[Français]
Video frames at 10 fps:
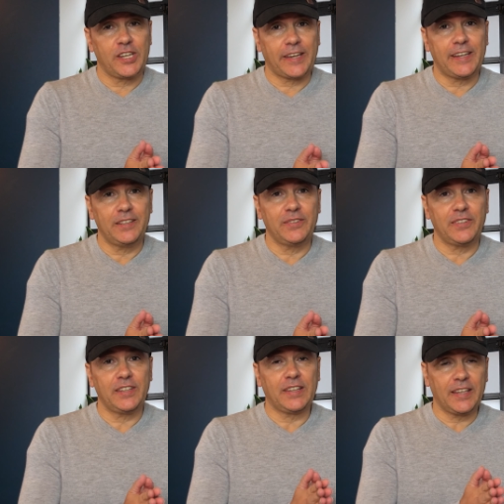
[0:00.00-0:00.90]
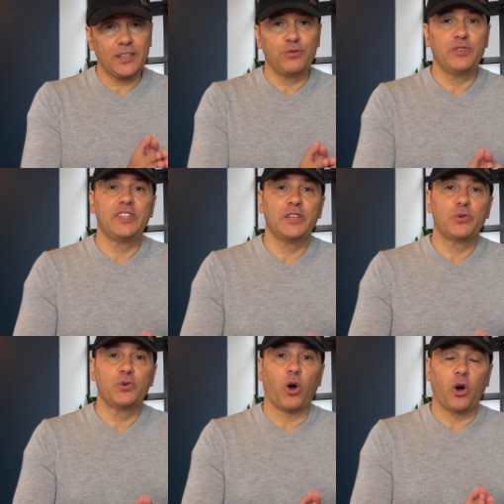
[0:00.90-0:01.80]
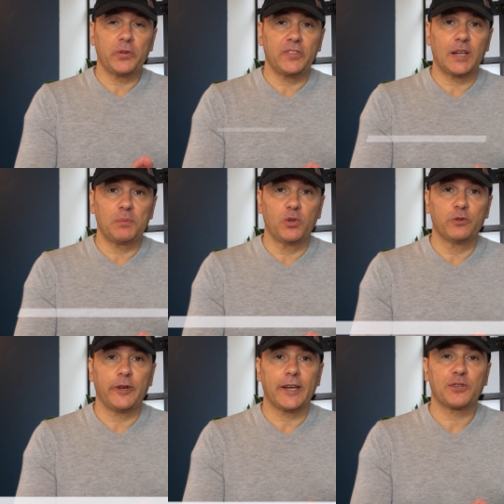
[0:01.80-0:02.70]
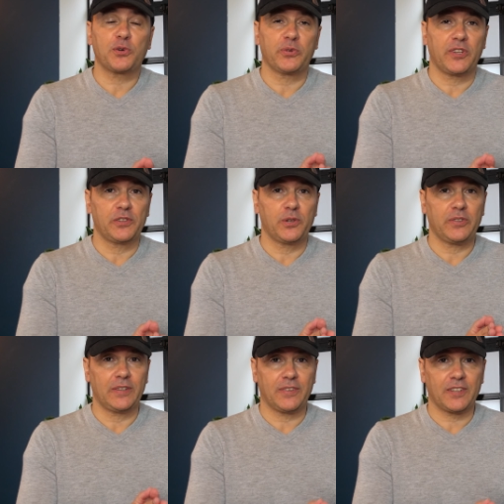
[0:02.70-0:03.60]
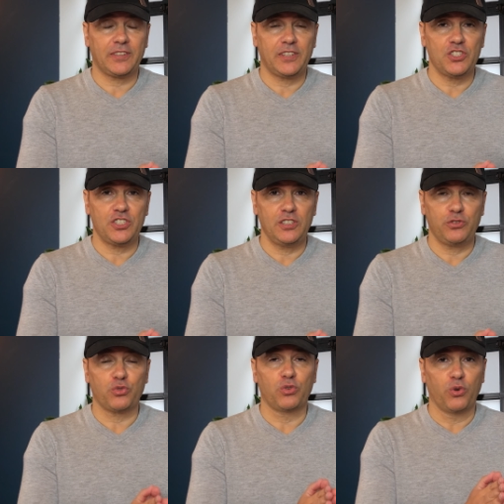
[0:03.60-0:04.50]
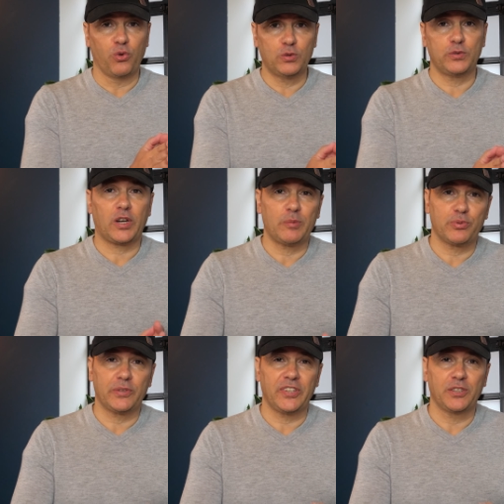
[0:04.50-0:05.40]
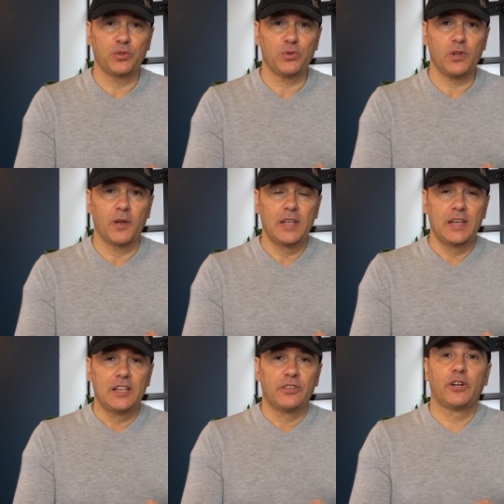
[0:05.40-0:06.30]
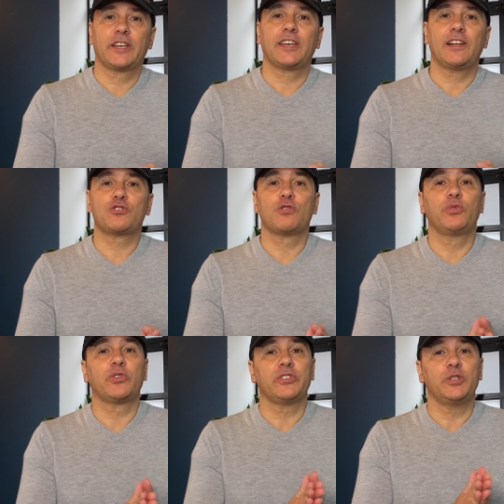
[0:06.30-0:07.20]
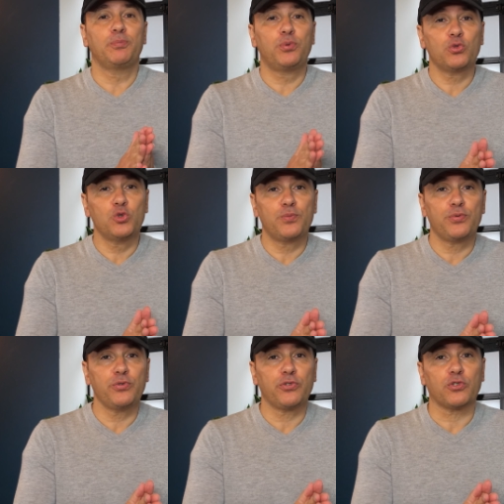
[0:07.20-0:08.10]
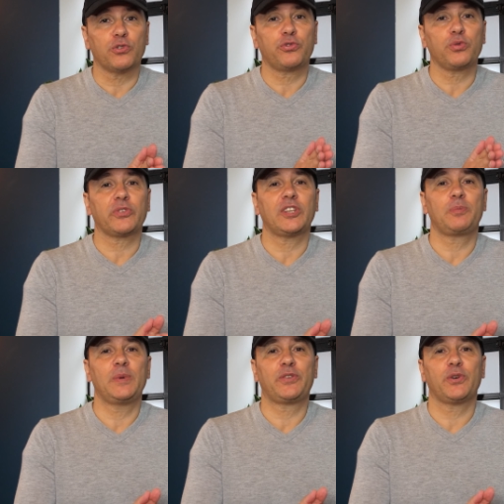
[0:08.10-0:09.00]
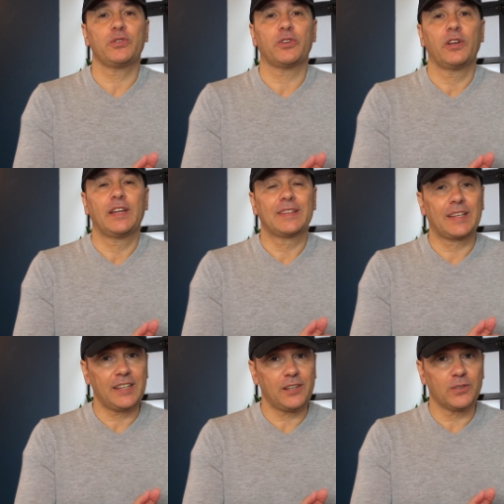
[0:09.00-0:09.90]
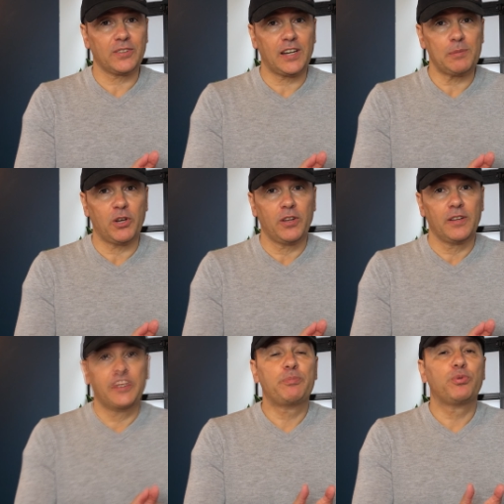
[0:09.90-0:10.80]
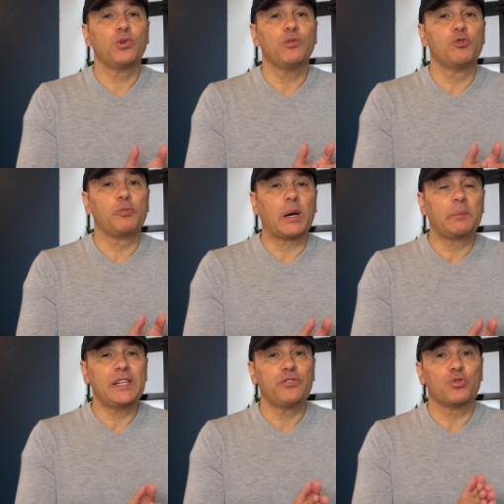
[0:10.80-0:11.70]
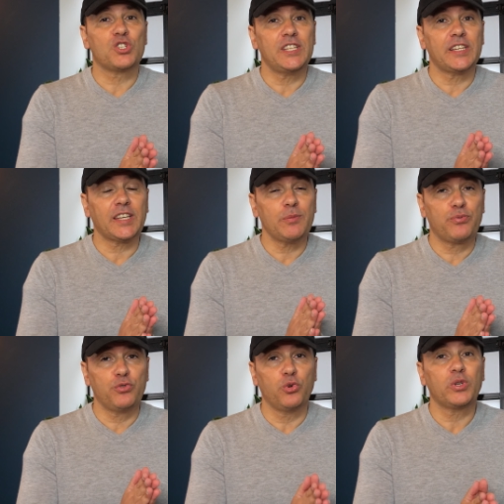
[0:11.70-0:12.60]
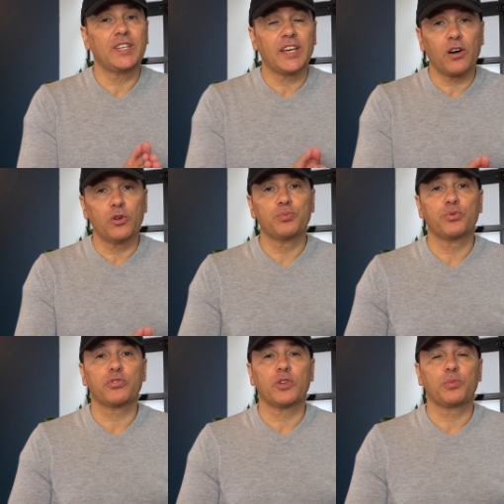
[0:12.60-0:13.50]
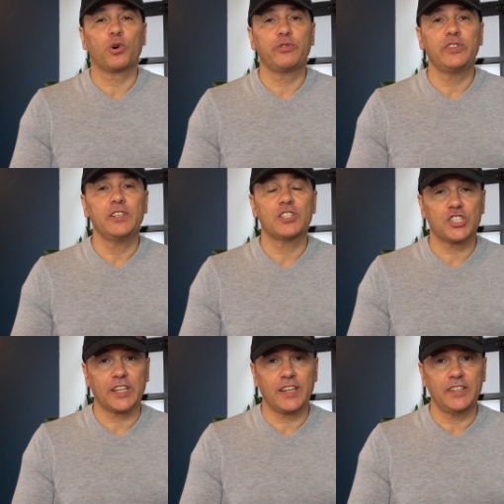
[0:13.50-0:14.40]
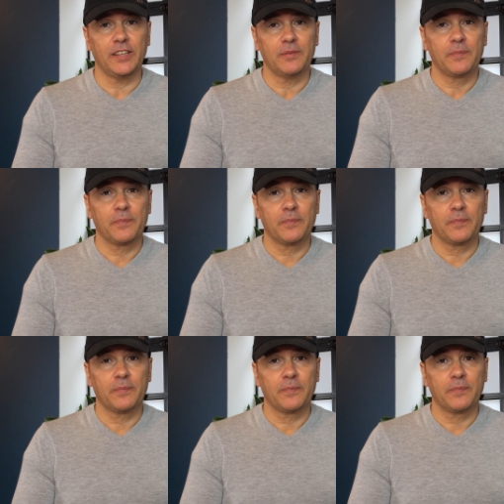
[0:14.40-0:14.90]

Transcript: que j'ai réalisé quatre vidéos entièrement offertes concernant cette stratégie sur le over 1.5 goal, dans laquelle je vous en dis beaucoup plus sur cette méthode très rentable qui peut vous permettre de générer plus de 40% de profit chaque année.